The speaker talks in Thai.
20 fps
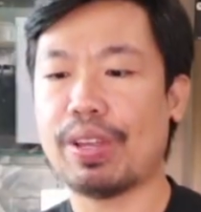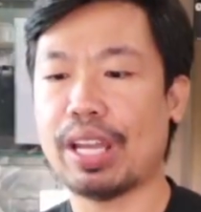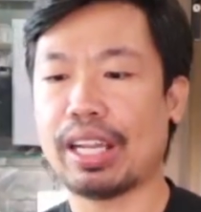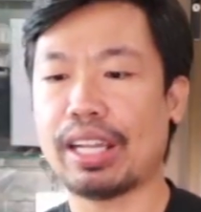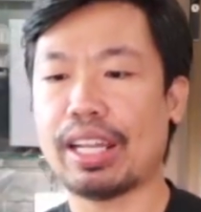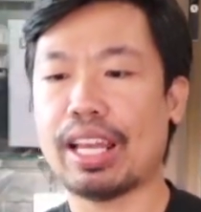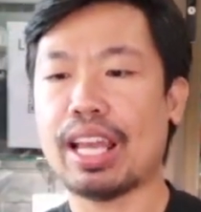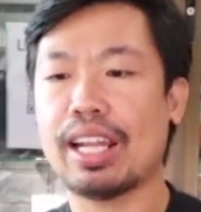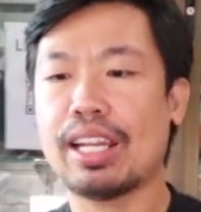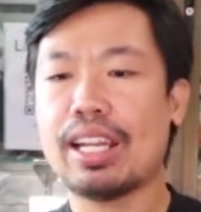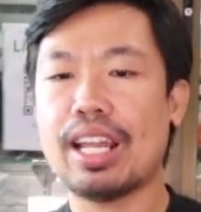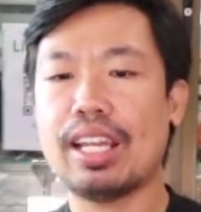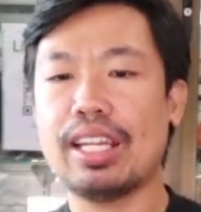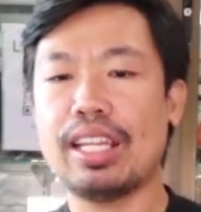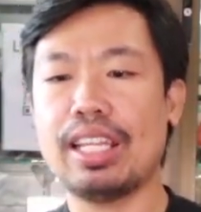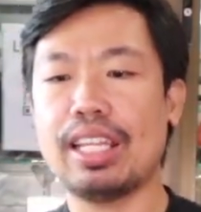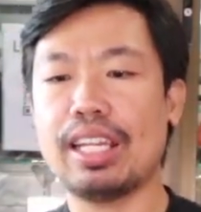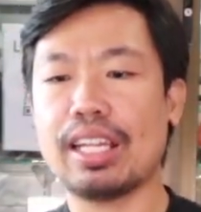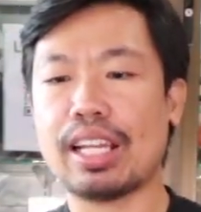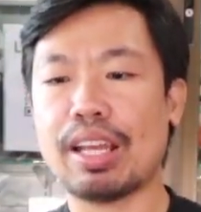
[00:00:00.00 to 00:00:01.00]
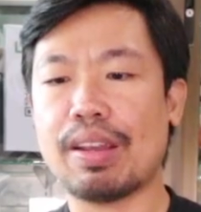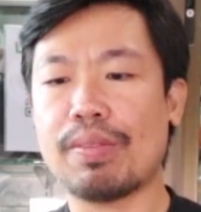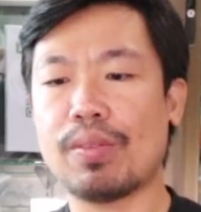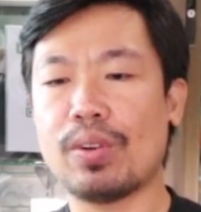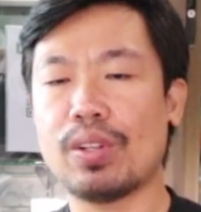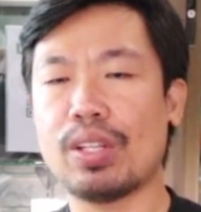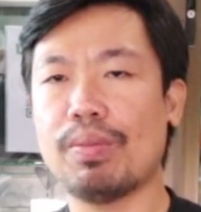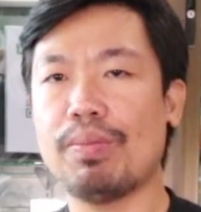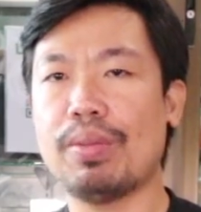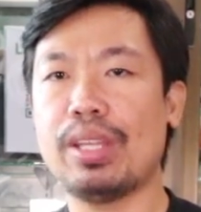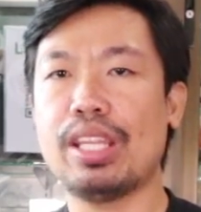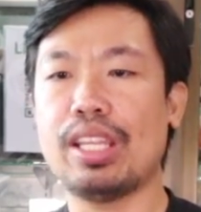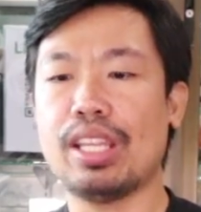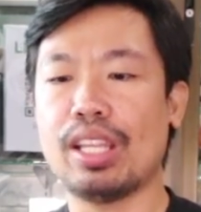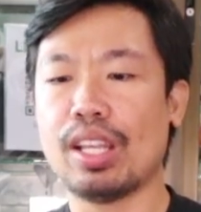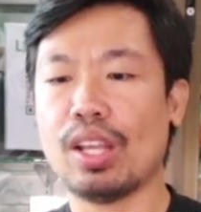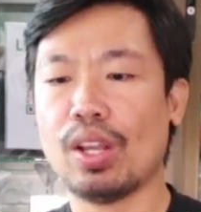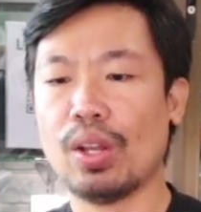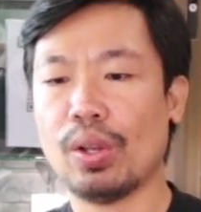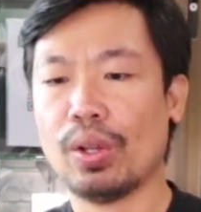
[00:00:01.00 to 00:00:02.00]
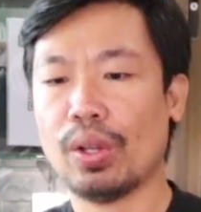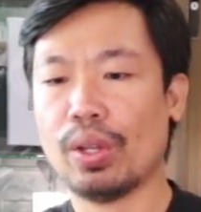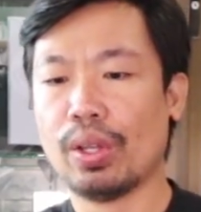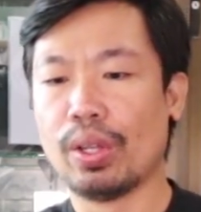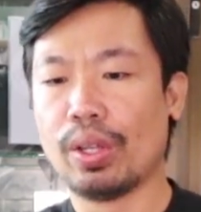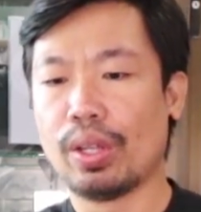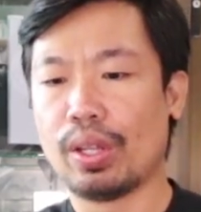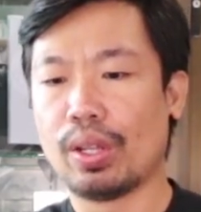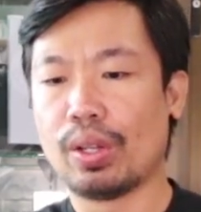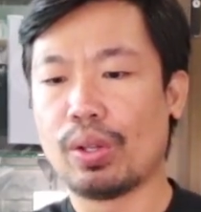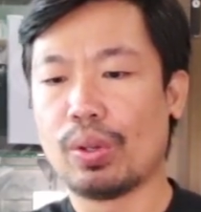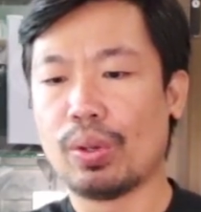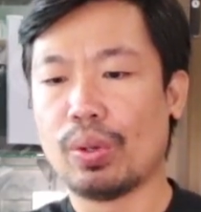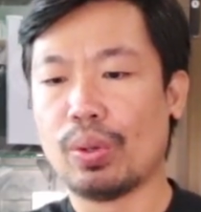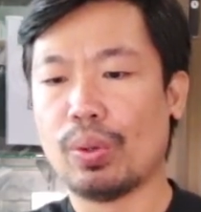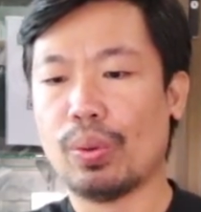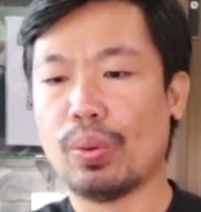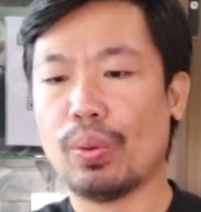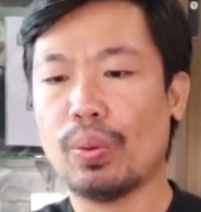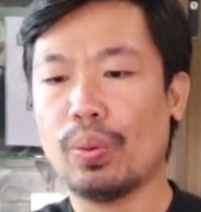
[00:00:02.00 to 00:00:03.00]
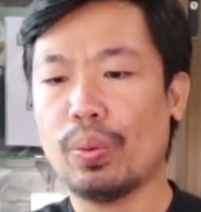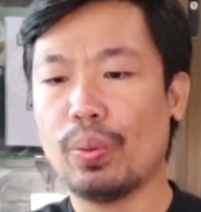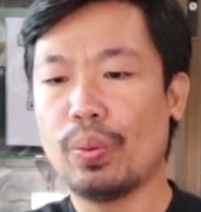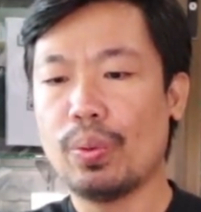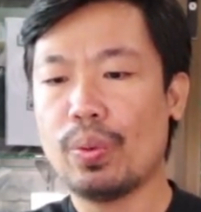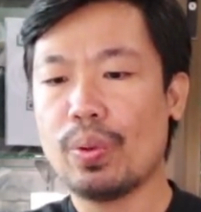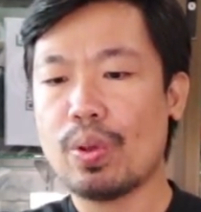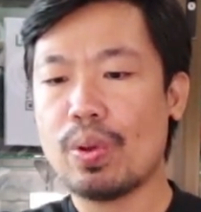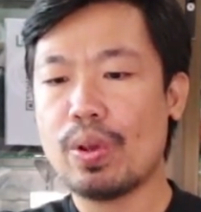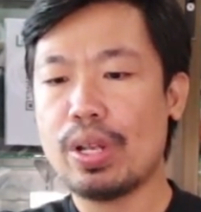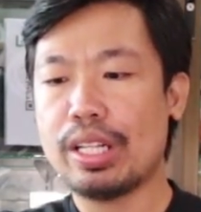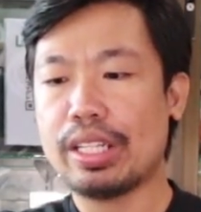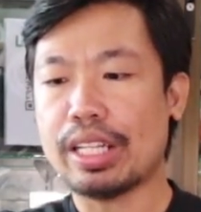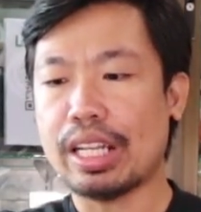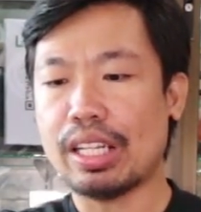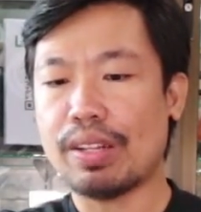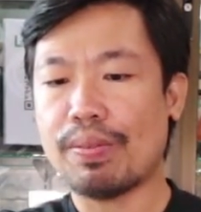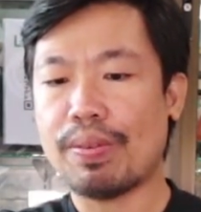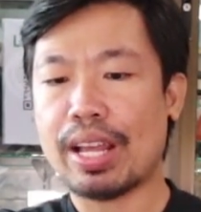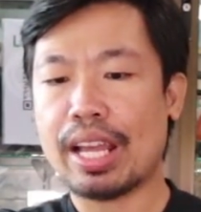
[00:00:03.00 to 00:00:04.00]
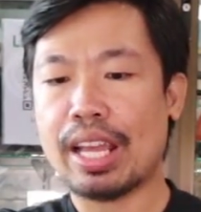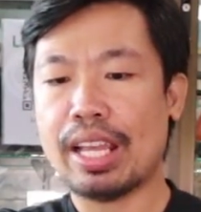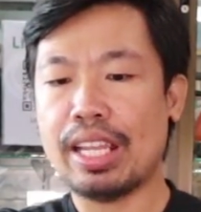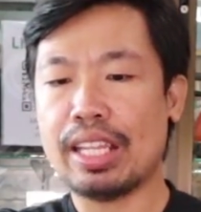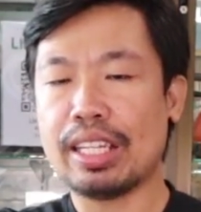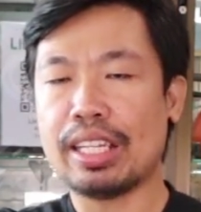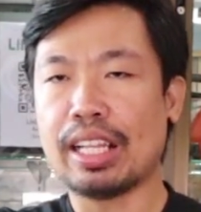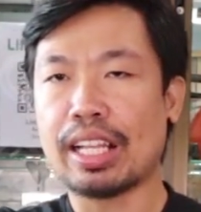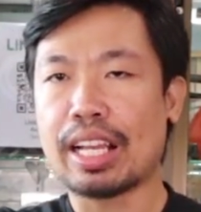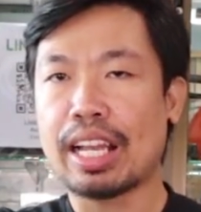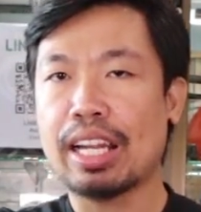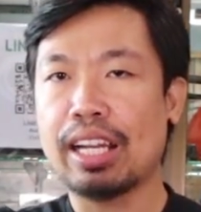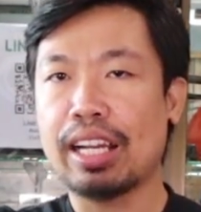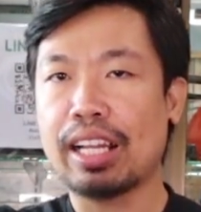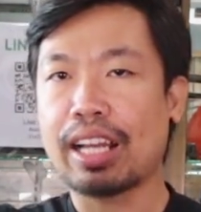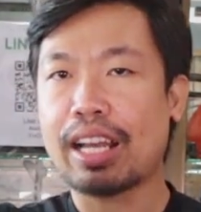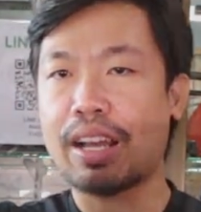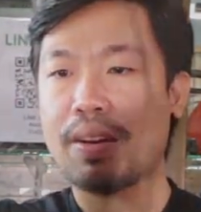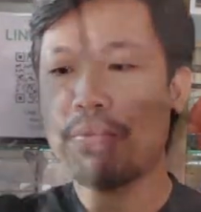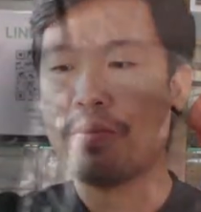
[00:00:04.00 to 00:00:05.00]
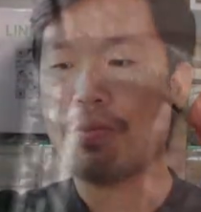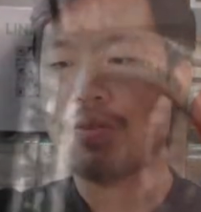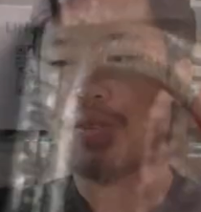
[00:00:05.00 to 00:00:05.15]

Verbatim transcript: ฝั่งทางด้านนี้นะครับก็จะมีโหห้อยสายสะพายอีกหนึ่งอันนะครับ